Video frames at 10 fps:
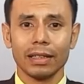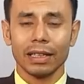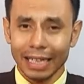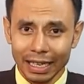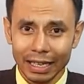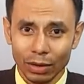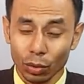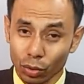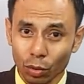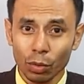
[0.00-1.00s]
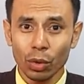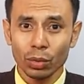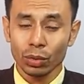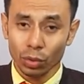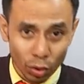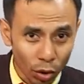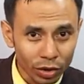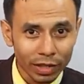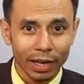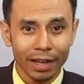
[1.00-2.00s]
কি হুত্তুমু থক
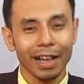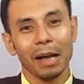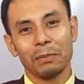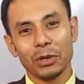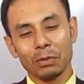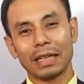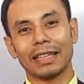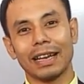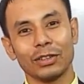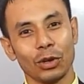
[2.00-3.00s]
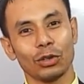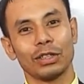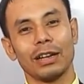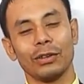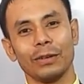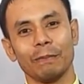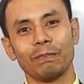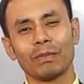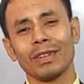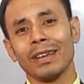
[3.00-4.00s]
তা হাবিও টাঙাই থক না গল
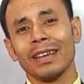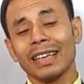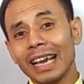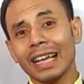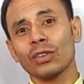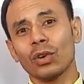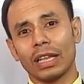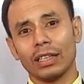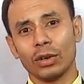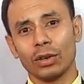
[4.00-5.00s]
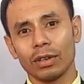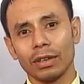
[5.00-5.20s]
কি হান করানি থক